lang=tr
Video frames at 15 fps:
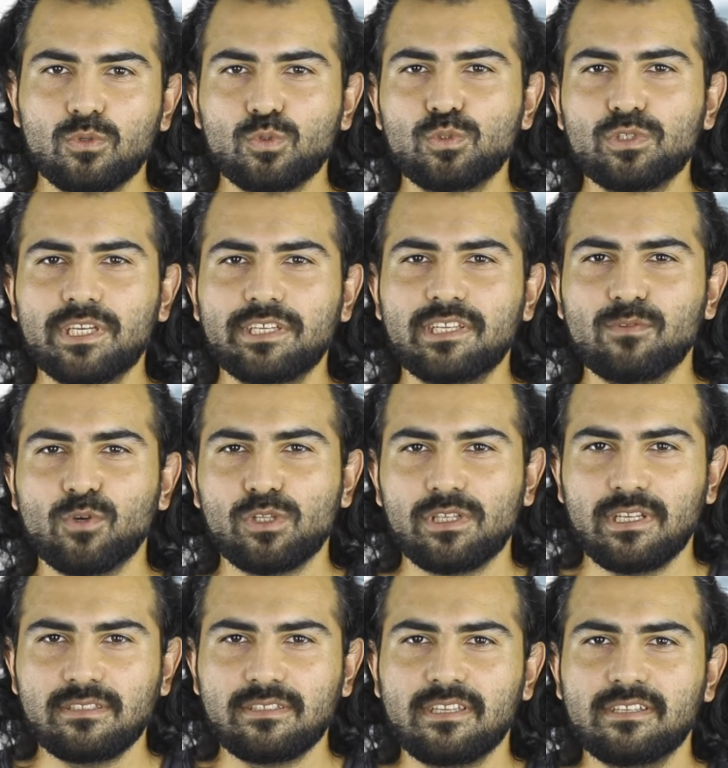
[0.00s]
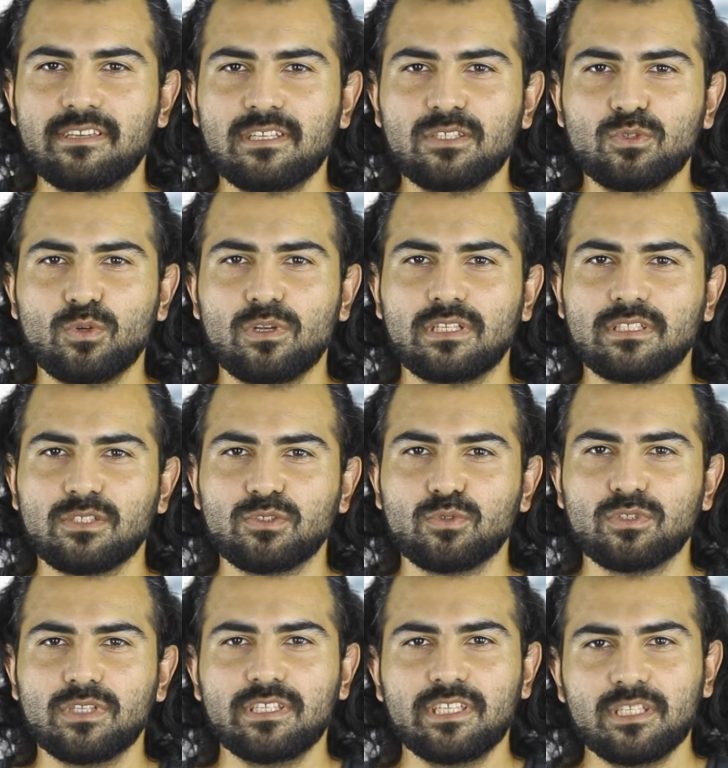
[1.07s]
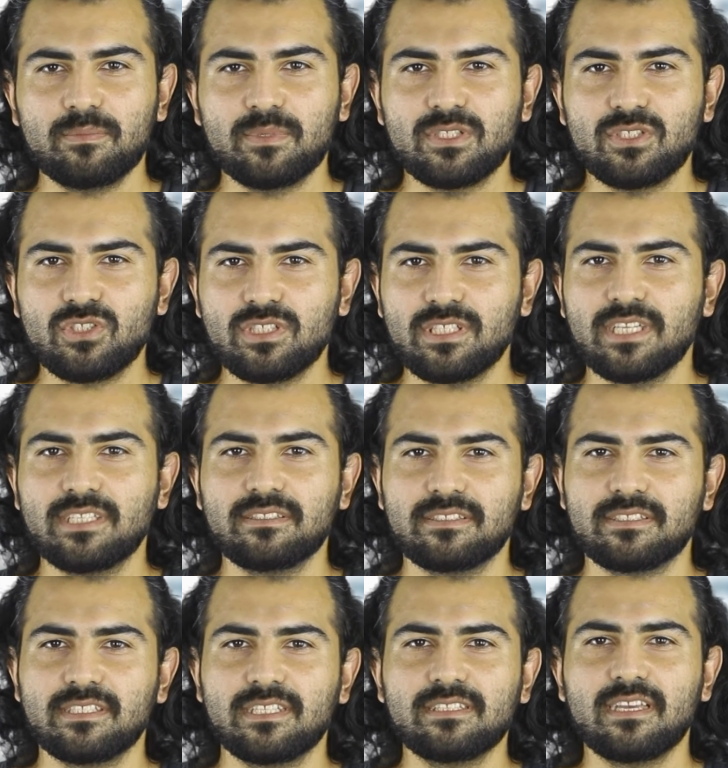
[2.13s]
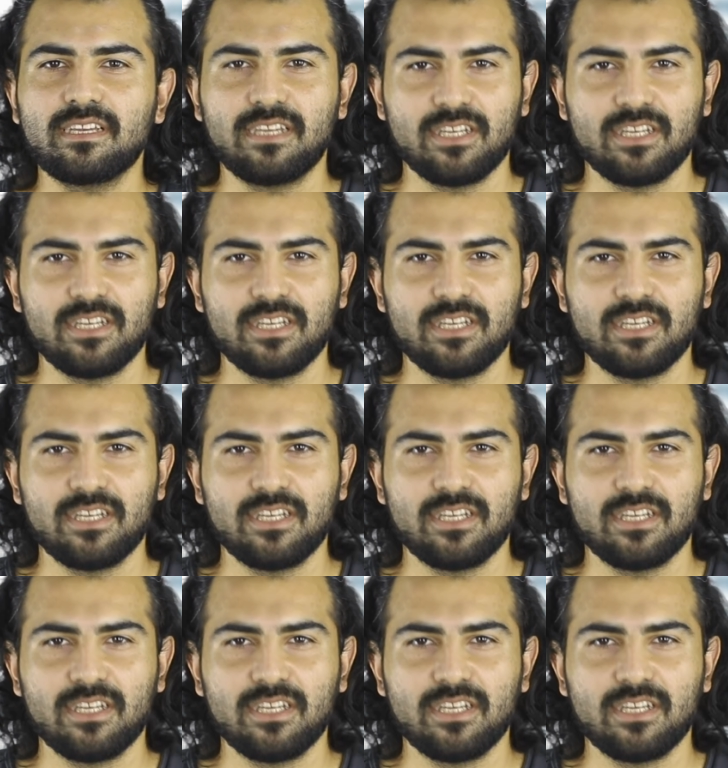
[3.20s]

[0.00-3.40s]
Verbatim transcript: Mutlu Yayın Evi olarak tehlikeli sorulardan sonra yeni bir yayın dizisiyle daha